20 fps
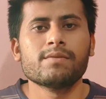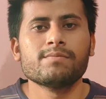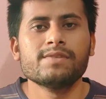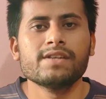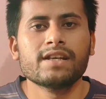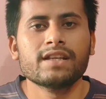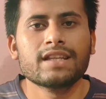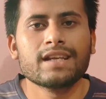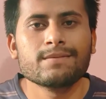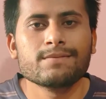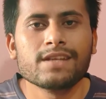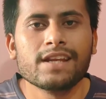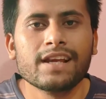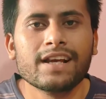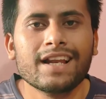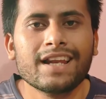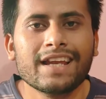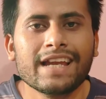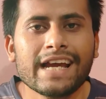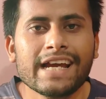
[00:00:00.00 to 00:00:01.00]
पबजी की तरफ से
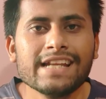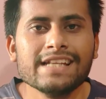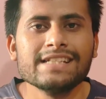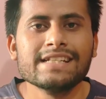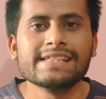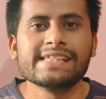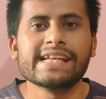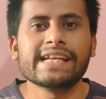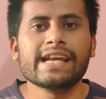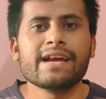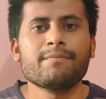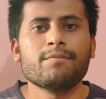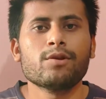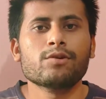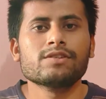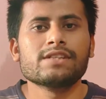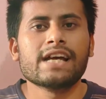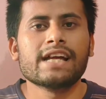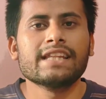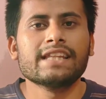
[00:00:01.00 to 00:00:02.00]
निकल के आ रही है जैसे कि आप
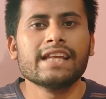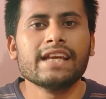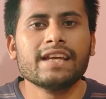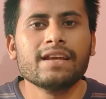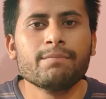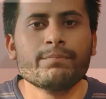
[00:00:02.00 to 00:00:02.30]
लोग जानते हैं